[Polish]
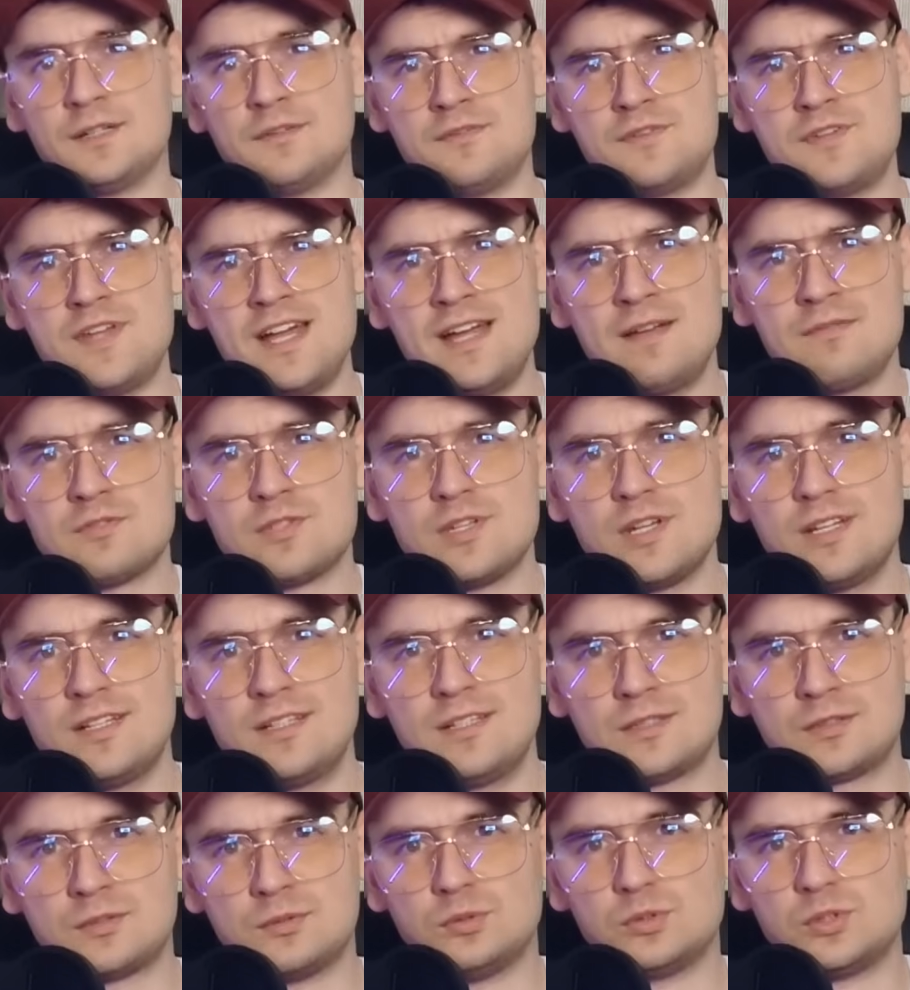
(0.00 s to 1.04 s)
Widziałem, że
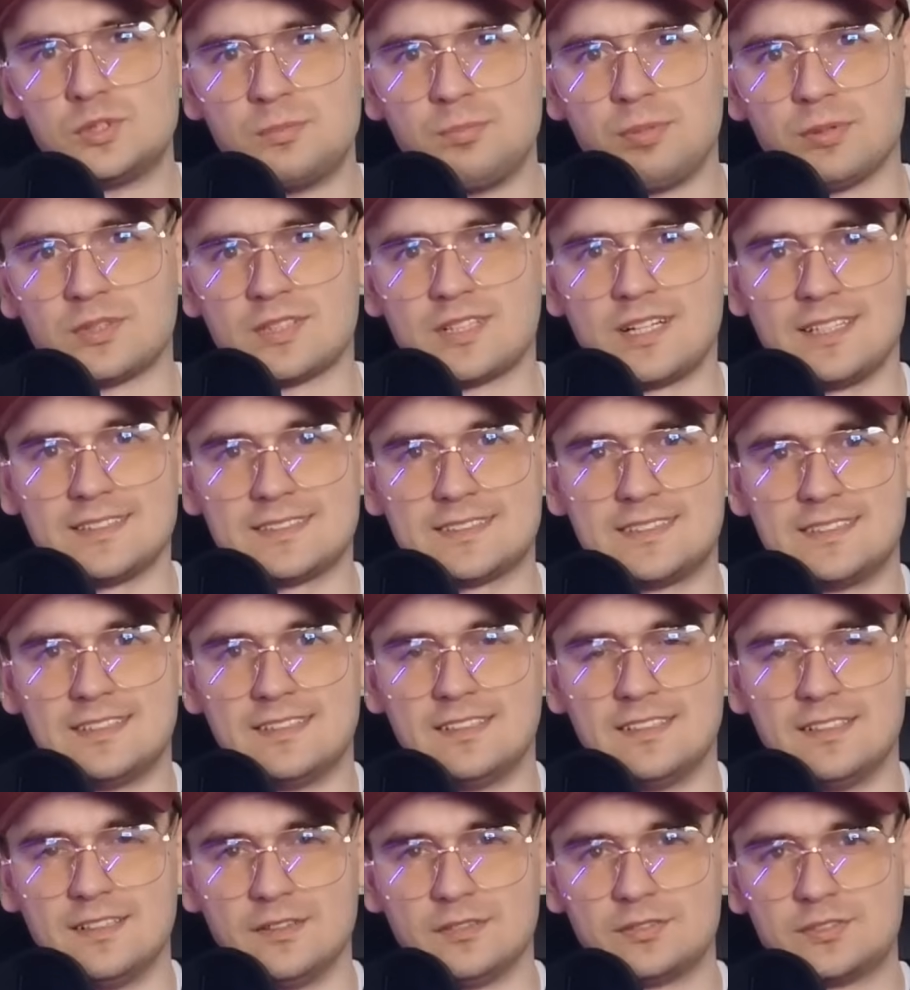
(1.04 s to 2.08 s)
niektórzy
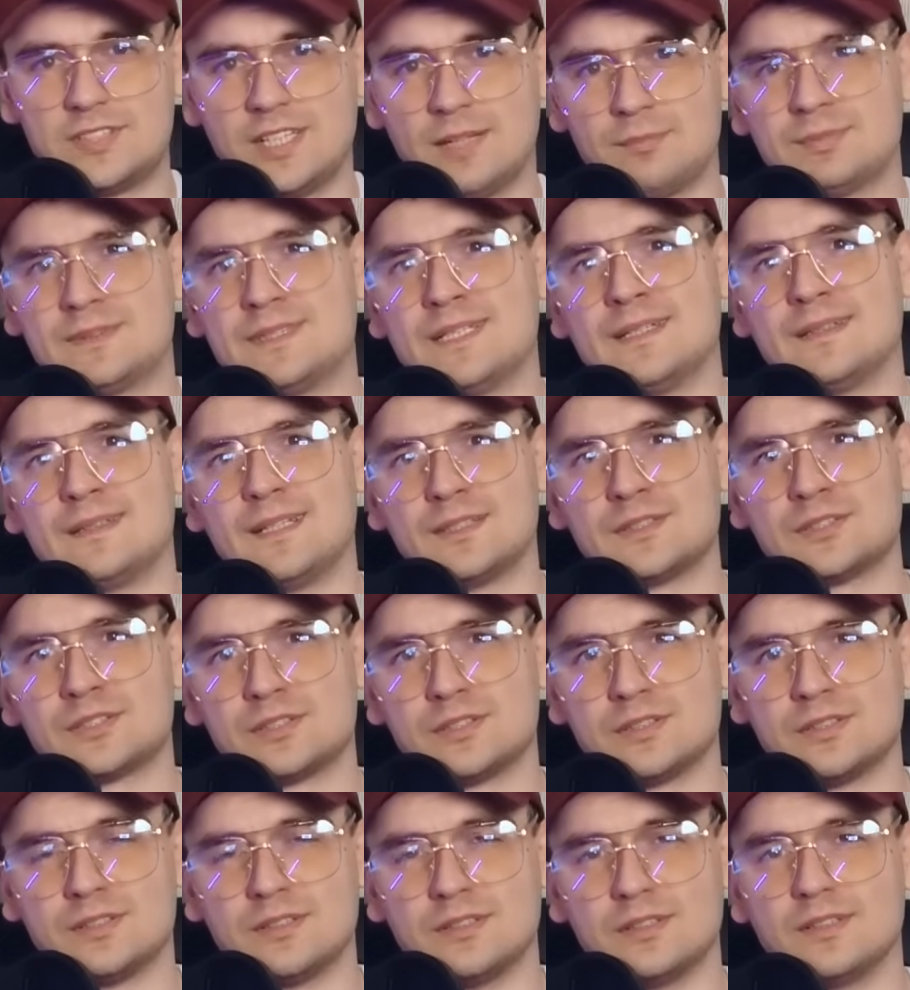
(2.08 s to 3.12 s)
podcasty w czapce
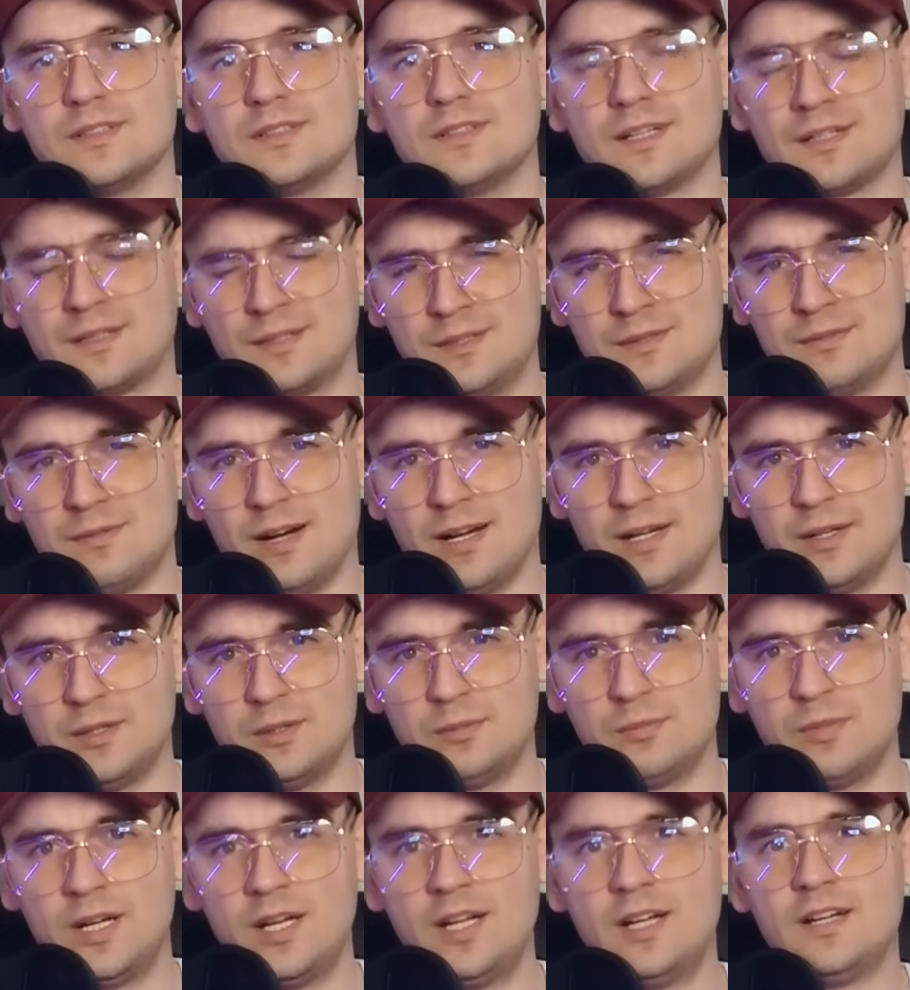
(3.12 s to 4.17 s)
też y,
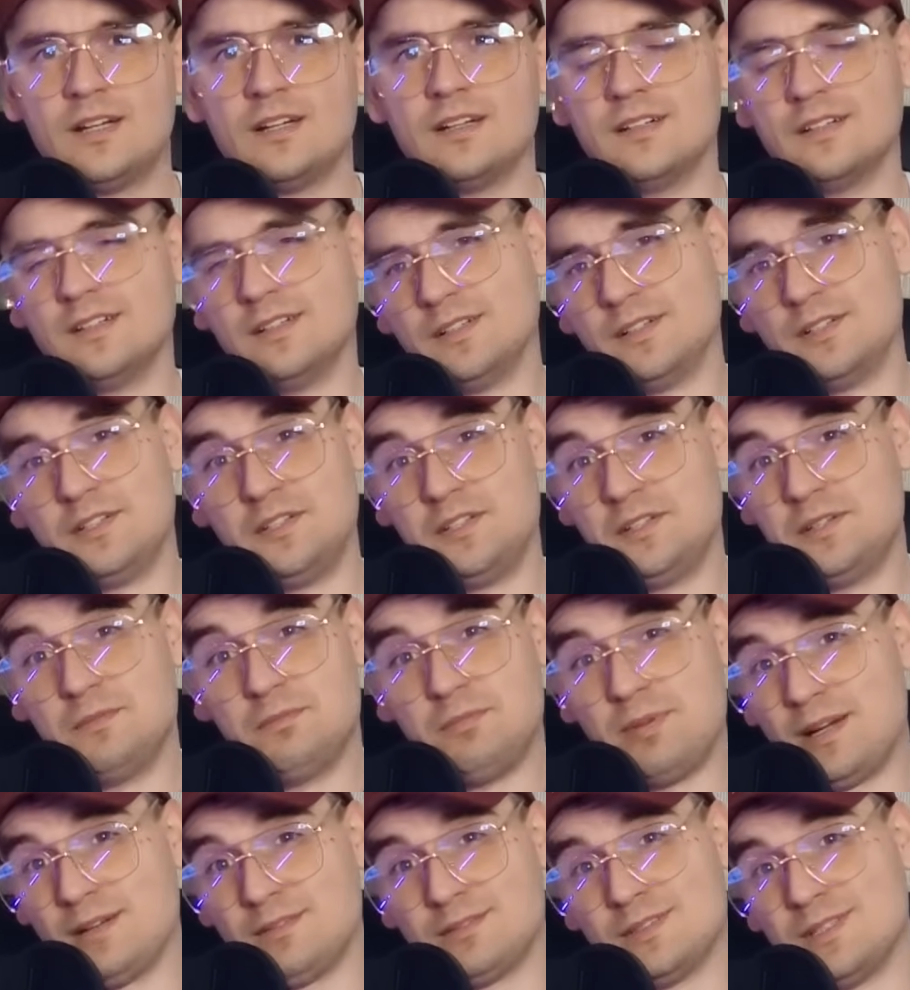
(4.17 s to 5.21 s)
nagrywają y, i
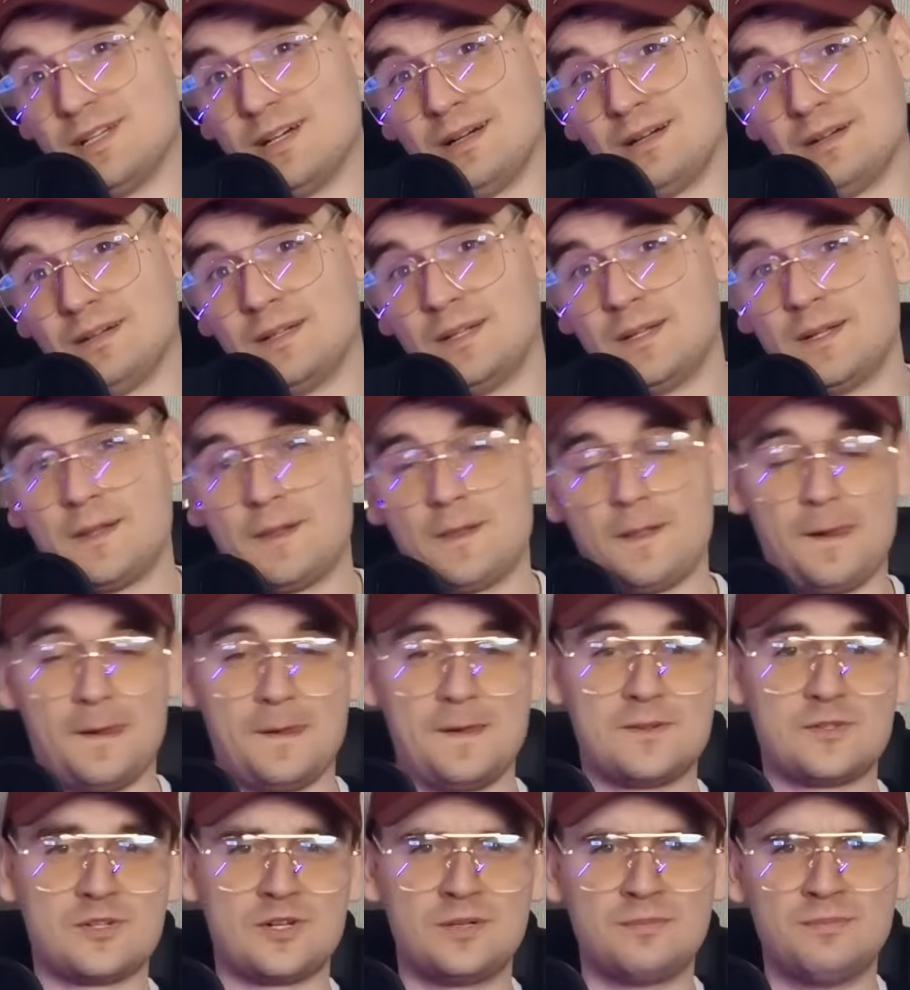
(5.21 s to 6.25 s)
prawda,
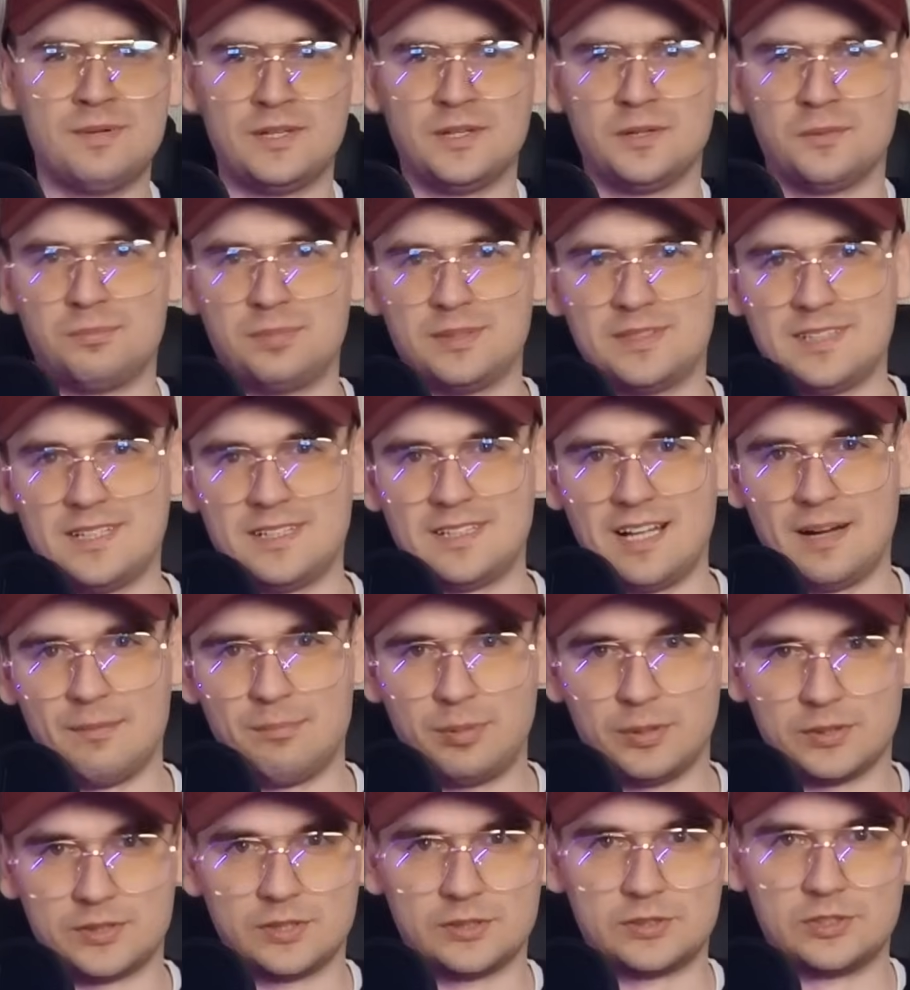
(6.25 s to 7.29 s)
jeżeli będą pytania,
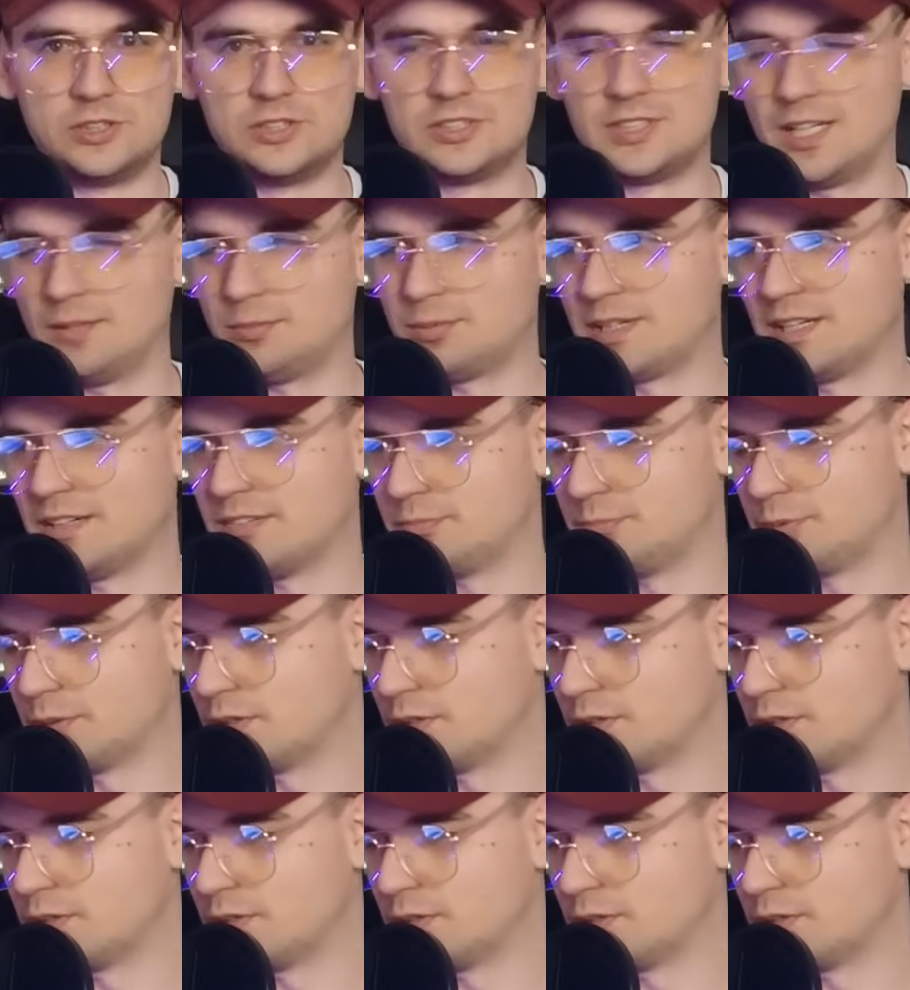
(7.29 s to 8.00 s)
po co ci czapka